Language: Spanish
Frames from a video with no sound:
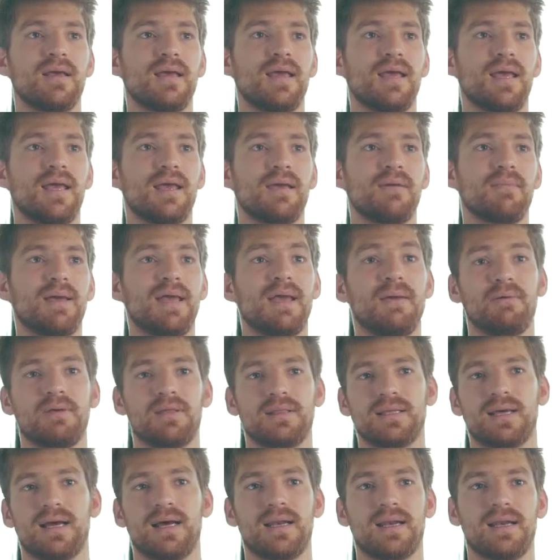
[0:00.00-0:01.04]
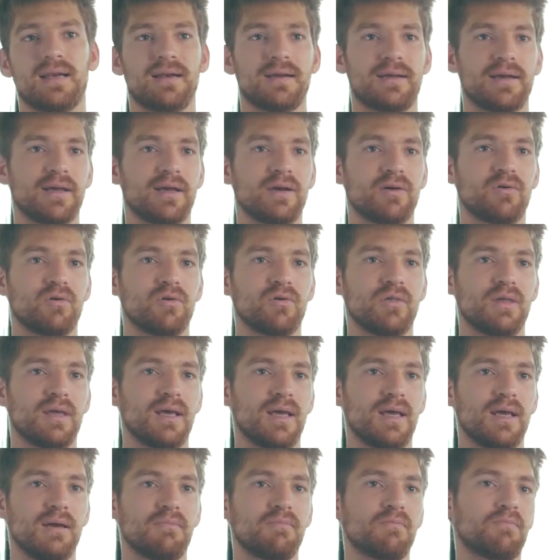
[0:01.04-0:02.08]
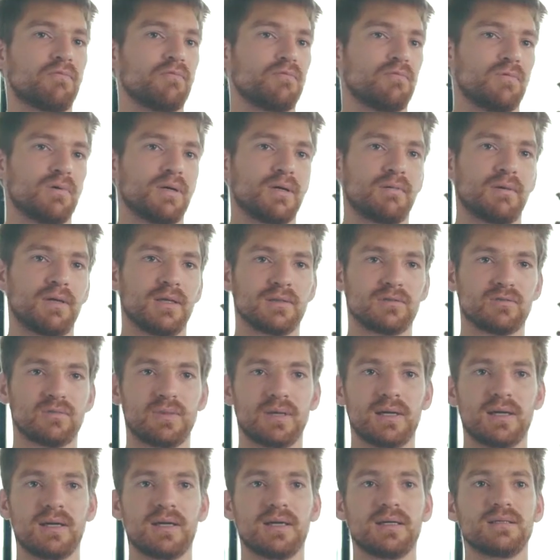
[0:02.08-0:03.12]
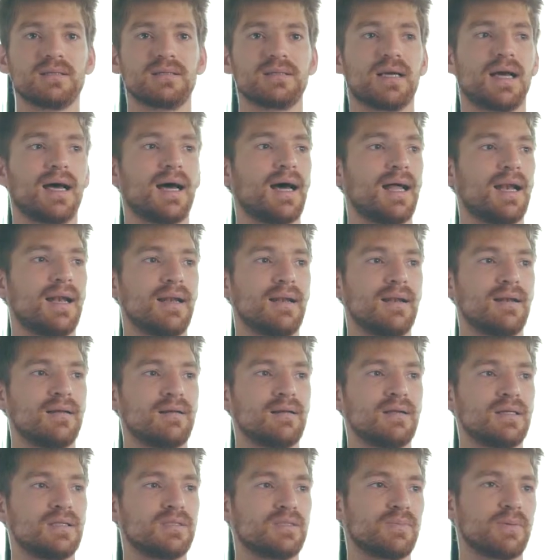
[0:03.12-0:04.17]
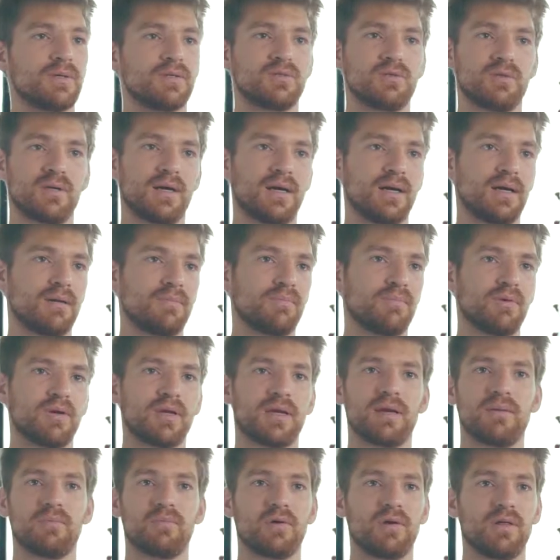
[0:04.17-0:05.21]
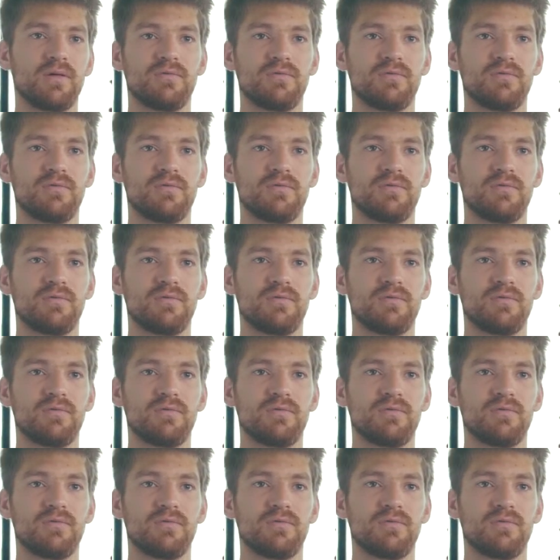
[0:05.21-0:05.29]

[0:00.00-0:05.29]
eh, evitar el riesgo de futuras vidas humanas al inspeccionar, por ejemplo,